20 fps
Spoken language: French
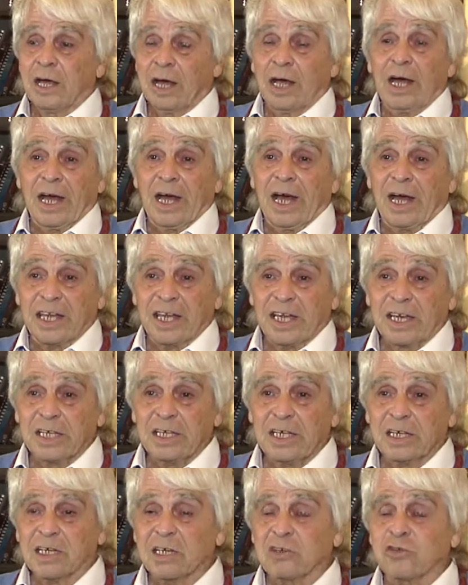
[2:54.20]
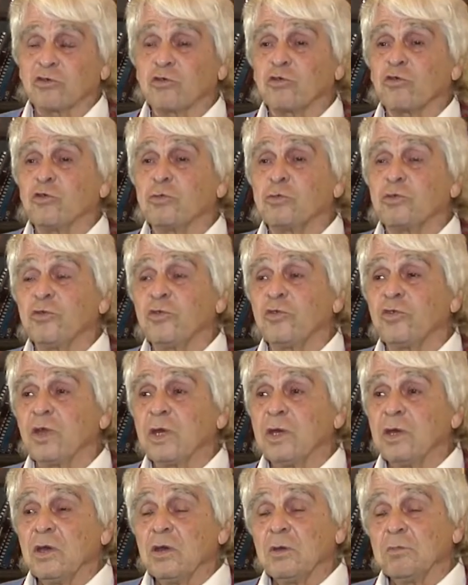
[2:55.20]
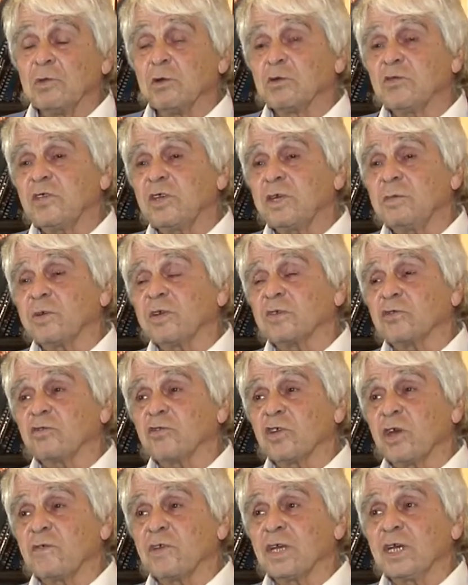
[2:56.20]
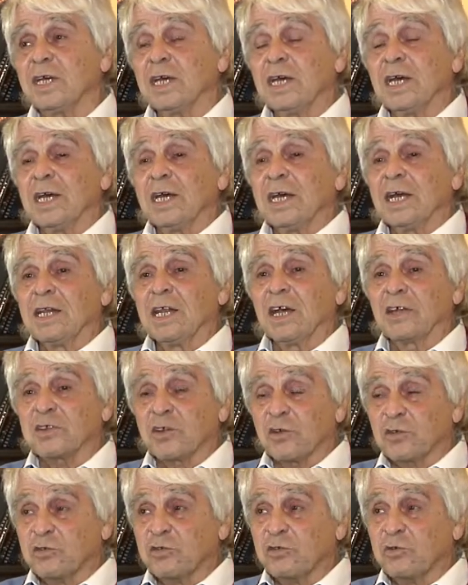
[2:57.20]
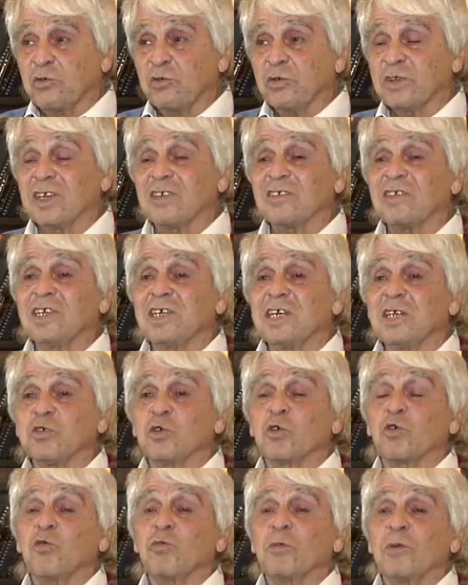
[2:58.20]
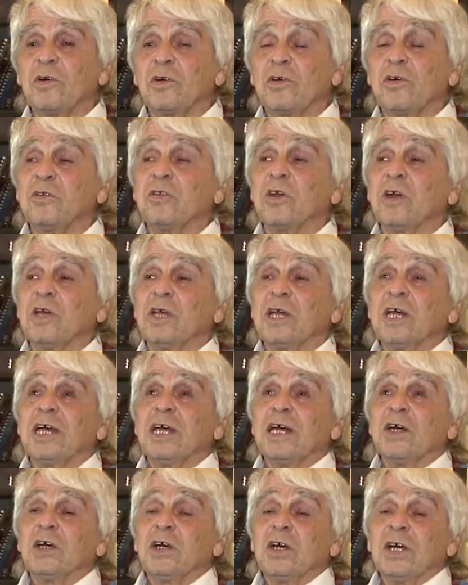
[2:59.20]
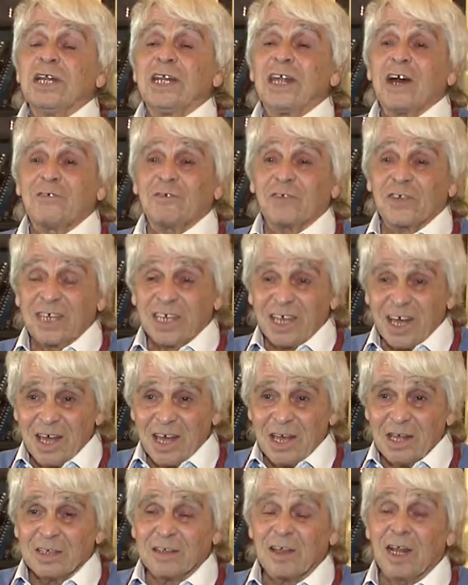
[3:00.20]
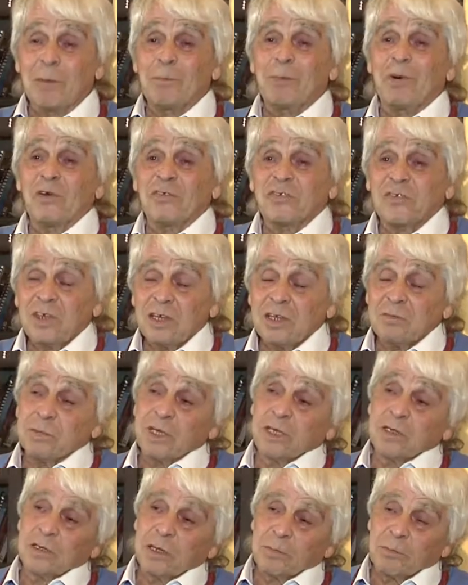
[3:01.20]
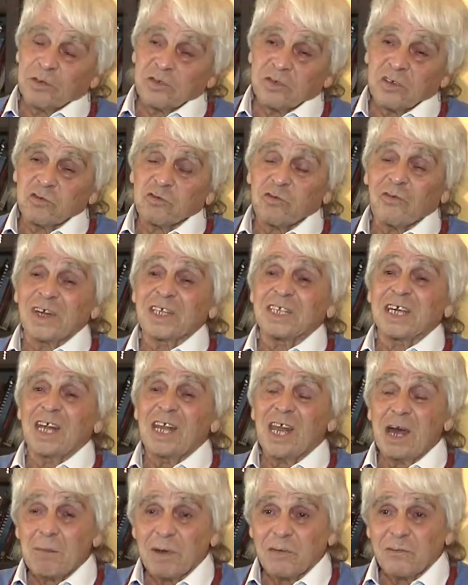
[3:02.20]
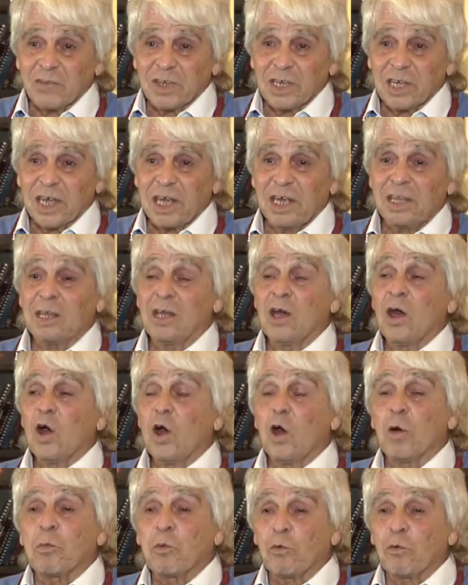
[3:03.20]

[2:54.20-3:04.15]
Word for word: acquérir quelque chose de plus, mais aussi parce que j'avais l'intention d'essayer de comprendre l'africain, la pensée, mais la pensée, je devrais dire l'âme africaine, en